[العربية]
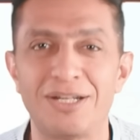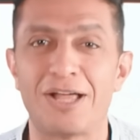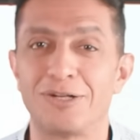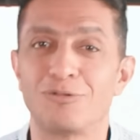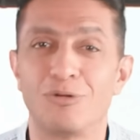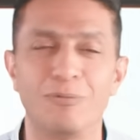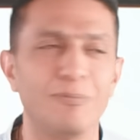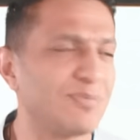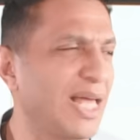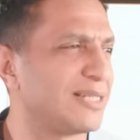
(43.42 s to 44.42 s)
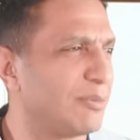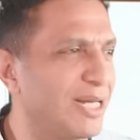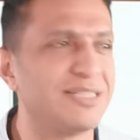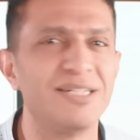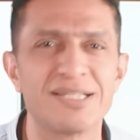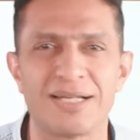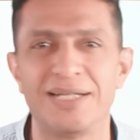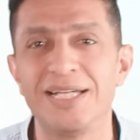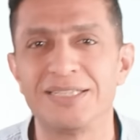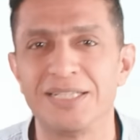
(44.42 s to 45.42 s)
اللي حضراتكم حتى بعض الناس
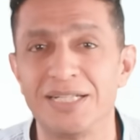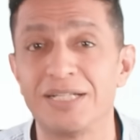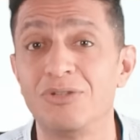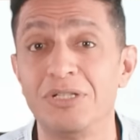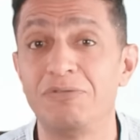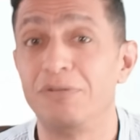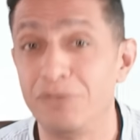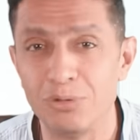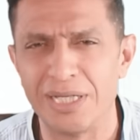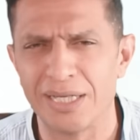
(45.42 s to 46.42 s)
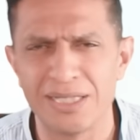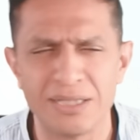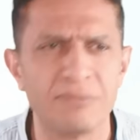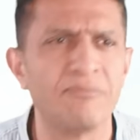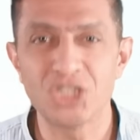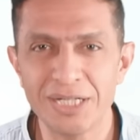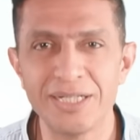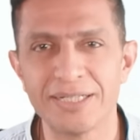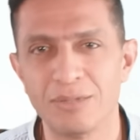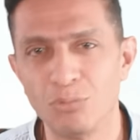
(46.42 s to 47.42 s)
علقت إن أنا كنت في الفيديو الأخير
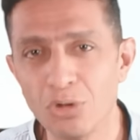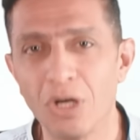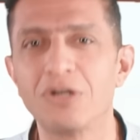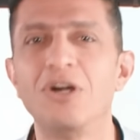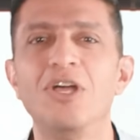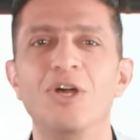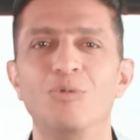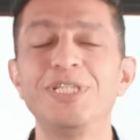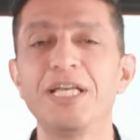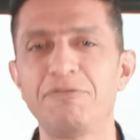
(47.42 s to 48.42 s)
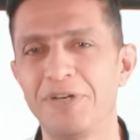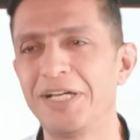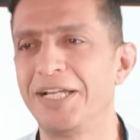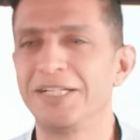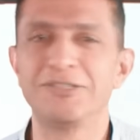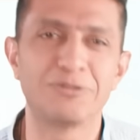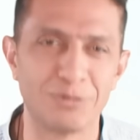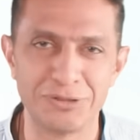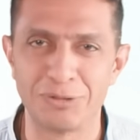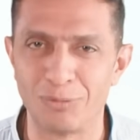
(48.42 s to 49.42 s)
شكلي كان مرهق وده فعلا
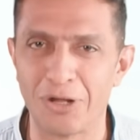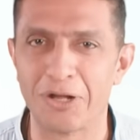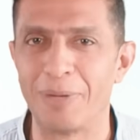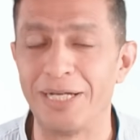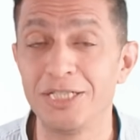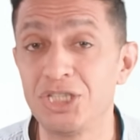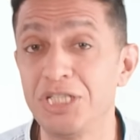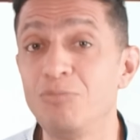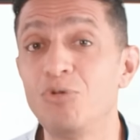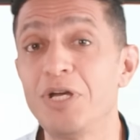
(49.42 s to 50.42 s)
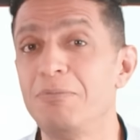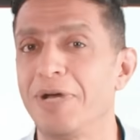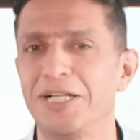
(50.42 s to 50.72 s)
كنت مرهق معلش المهم